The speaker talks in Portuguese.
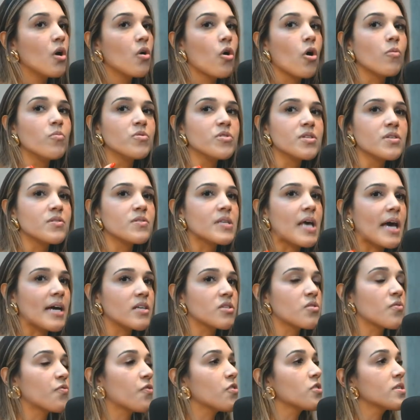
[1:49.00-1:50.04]
como se o
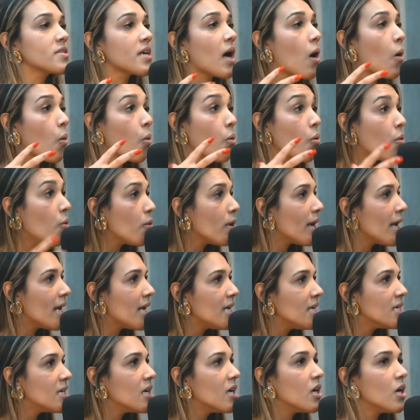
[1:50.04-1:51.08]
sexo fosse algo
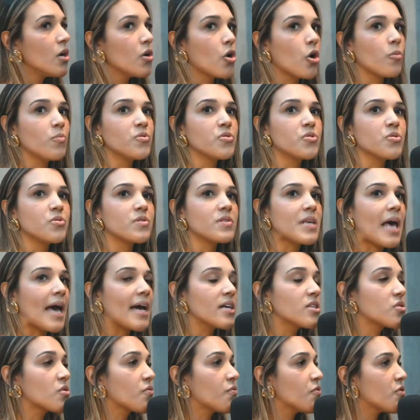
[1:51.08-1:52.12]
ruim, como se o
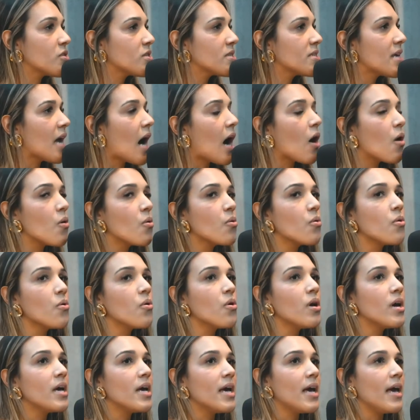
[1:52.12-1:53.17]
sexo fosse
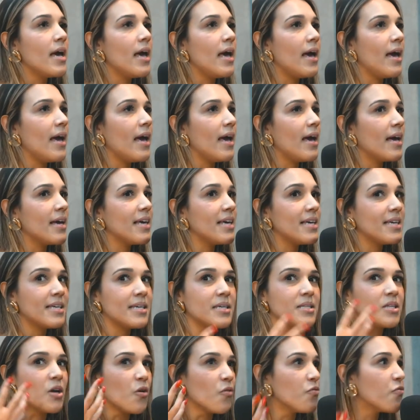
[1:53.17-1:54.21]
algo é, é,
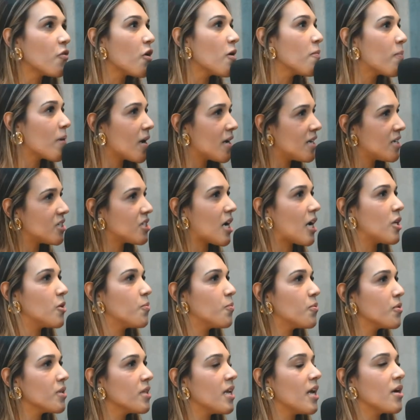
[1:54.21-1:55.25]
que não foi planejado
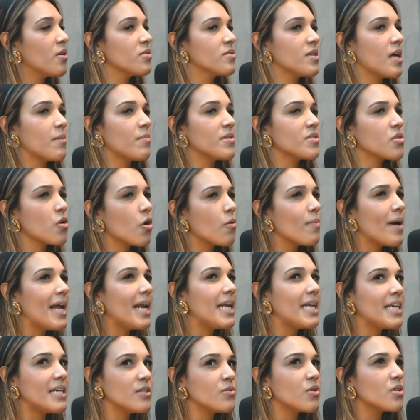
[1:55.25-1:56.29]
por Deus, né? Mas como é
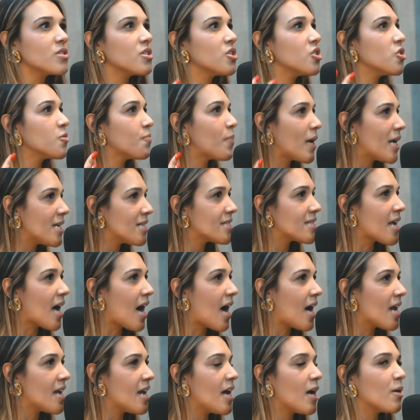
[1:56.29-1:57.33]
lindo a gente
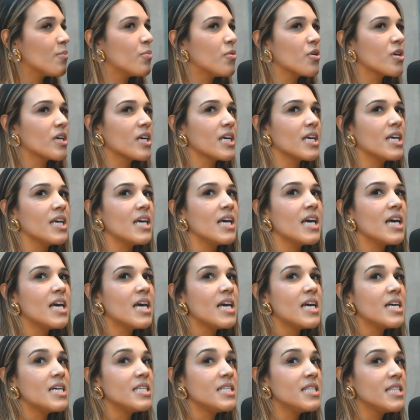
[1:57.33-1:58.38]
pensar, né, amor, que
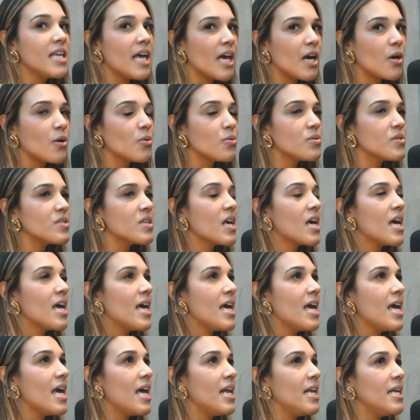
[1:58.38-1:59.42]
Deus
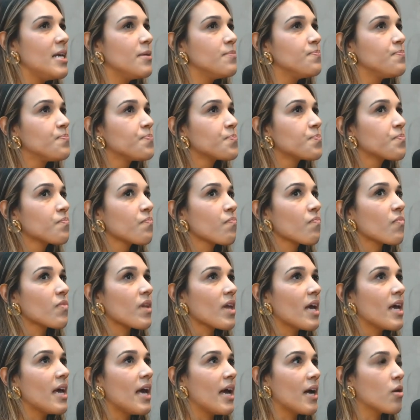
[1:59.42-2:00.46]
ele
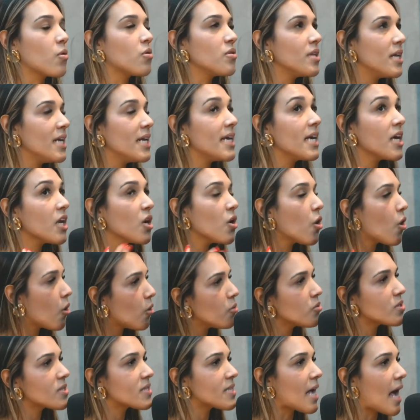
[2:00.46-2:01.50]
é, quando ele
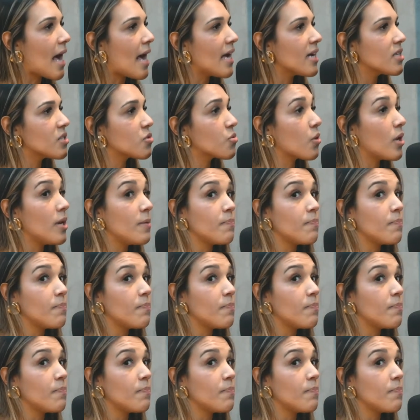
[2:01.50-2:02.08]
criou o sexo, ele